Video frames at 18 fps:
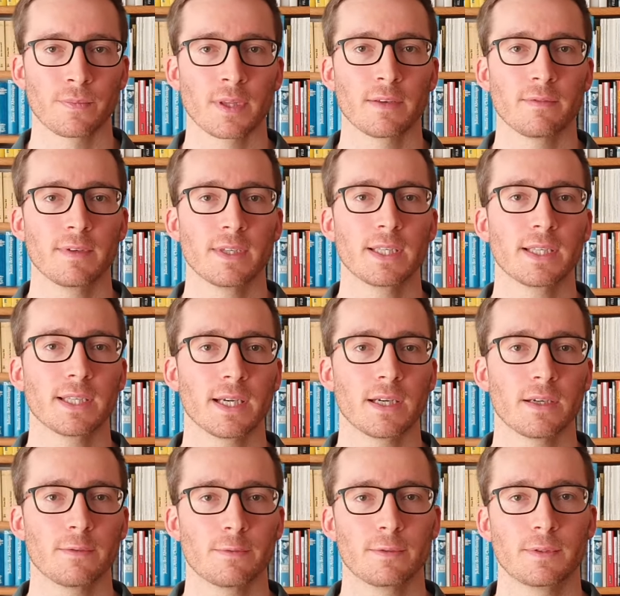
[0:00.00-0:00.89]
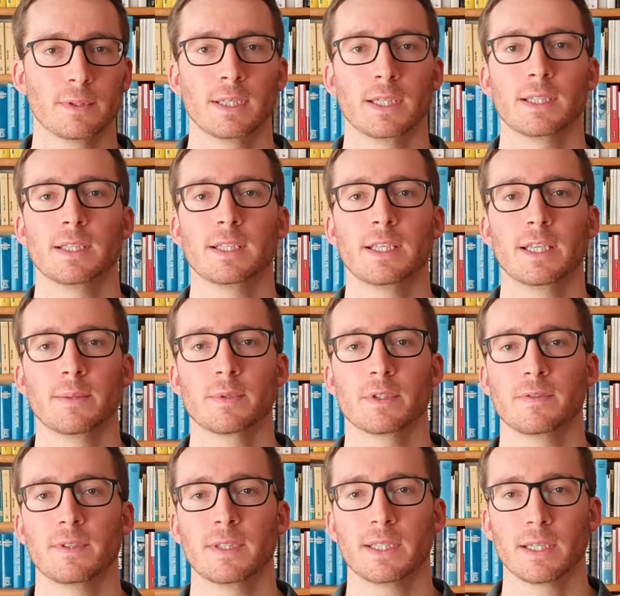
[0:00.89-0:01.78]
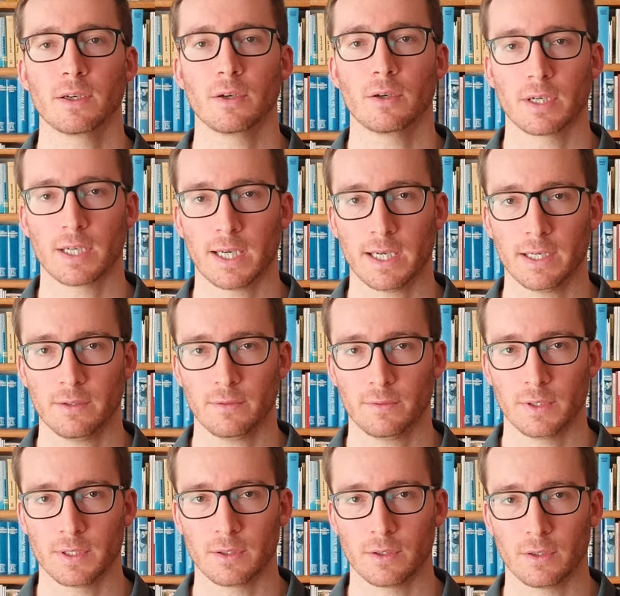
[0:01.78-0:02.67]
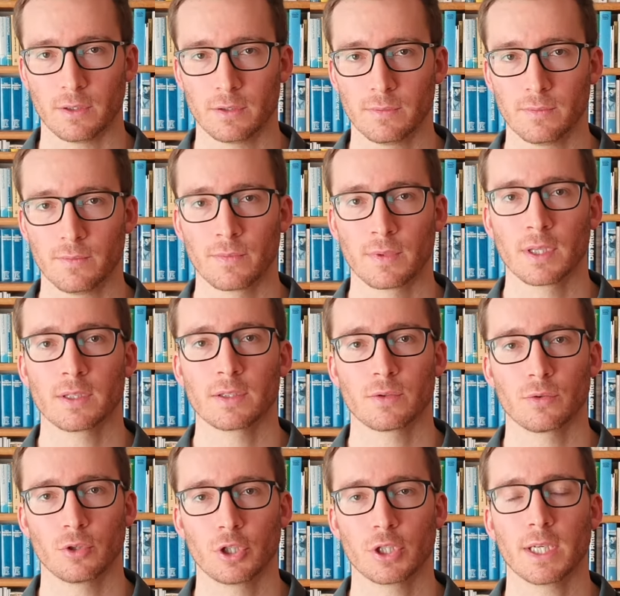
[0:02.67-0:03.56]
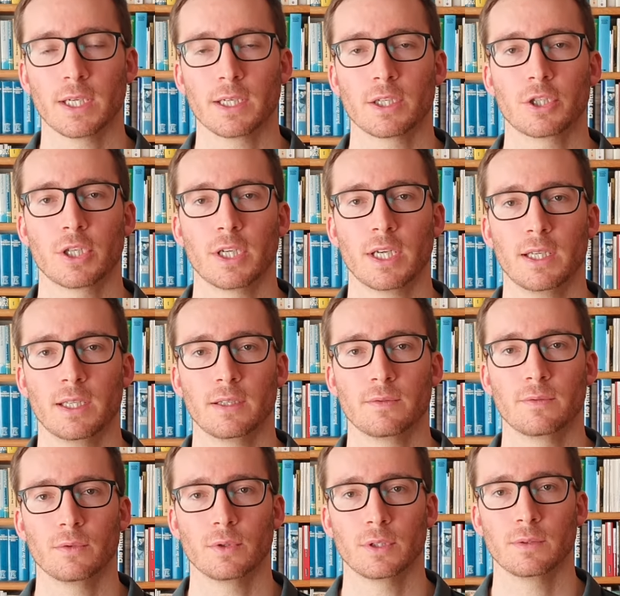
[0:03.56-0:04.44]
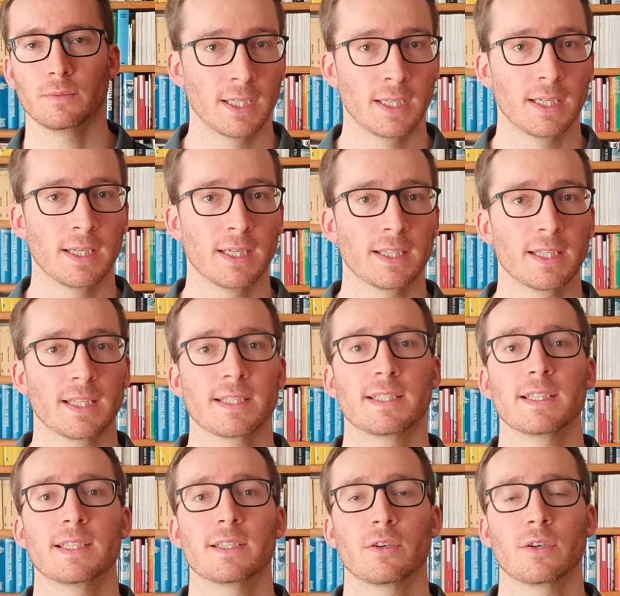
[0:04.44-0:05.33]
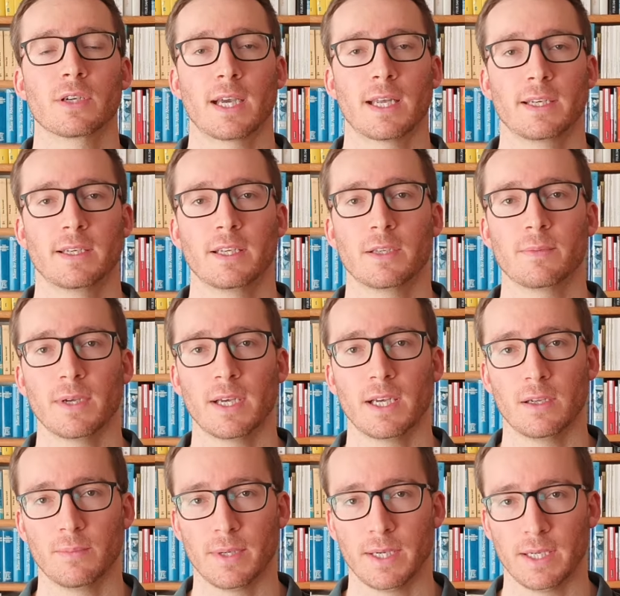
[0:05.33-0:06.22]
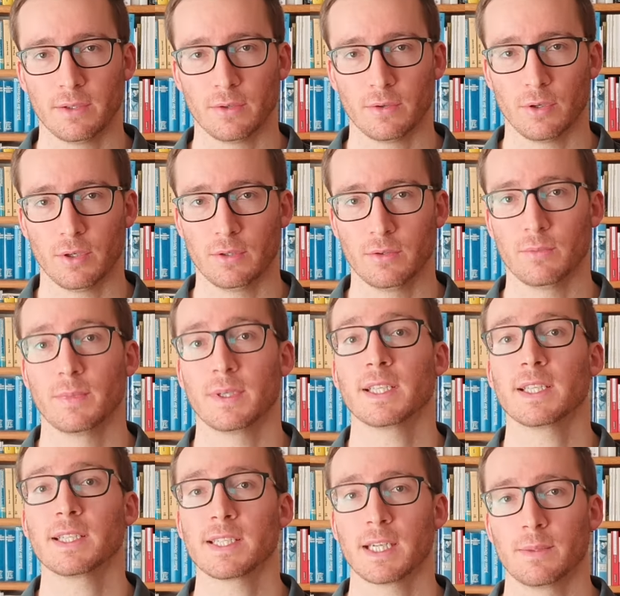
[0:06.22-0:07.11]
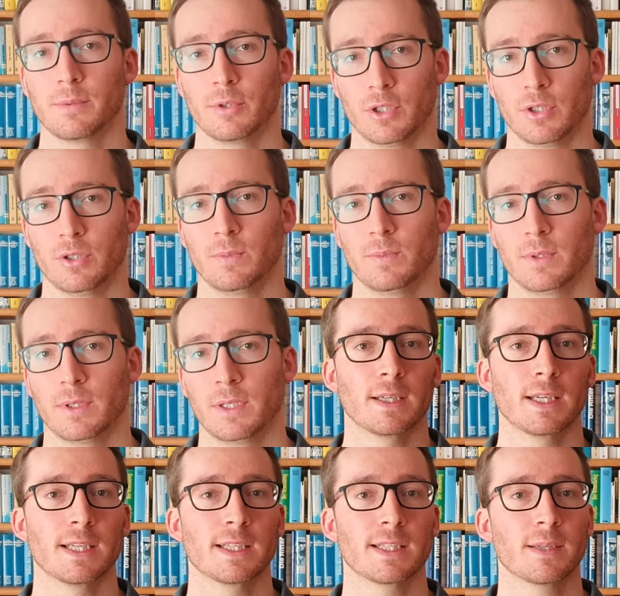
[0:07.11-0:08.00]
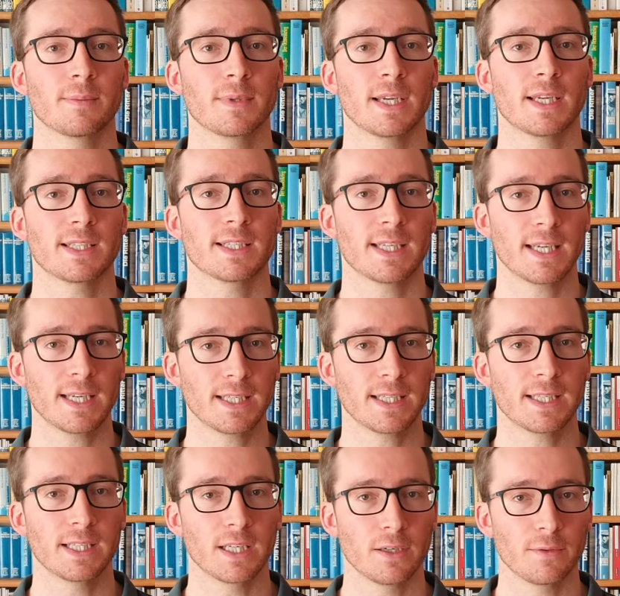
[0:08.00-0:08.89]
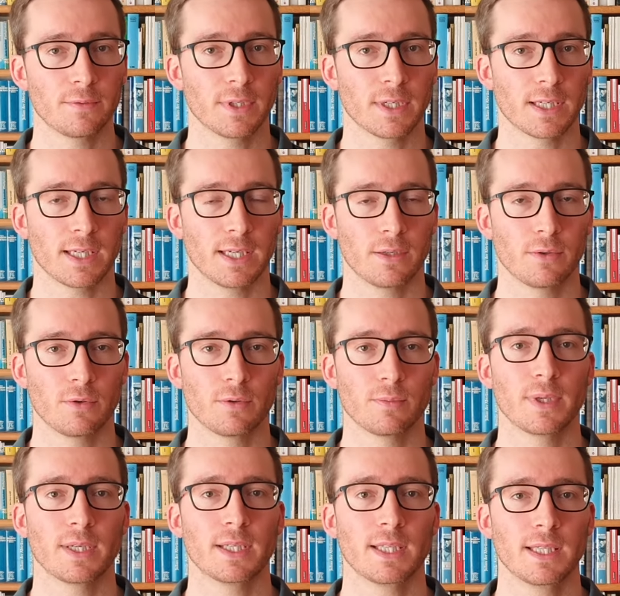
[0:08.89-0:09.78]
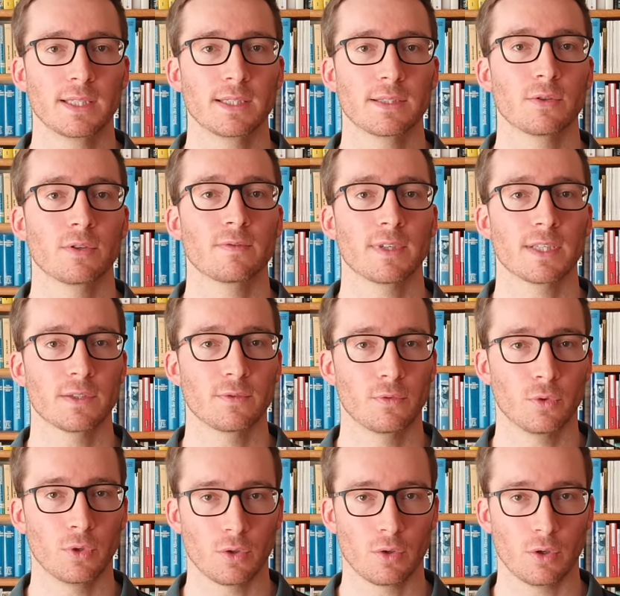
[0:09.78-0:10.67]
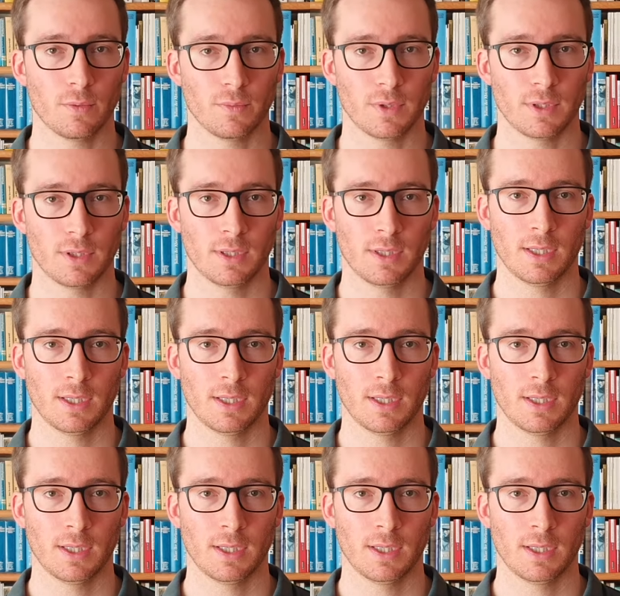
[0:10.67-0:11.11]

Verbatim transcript: wenn die Nerven, die lebenswichtige Organe versorgen, so stark geschädigt würden, dass diese Organe nicht mehr arbeiten können und man deshalb stirbt. Es gibt tatsächlich Nervenerkrankungen, bei denen so etwas vorkommt.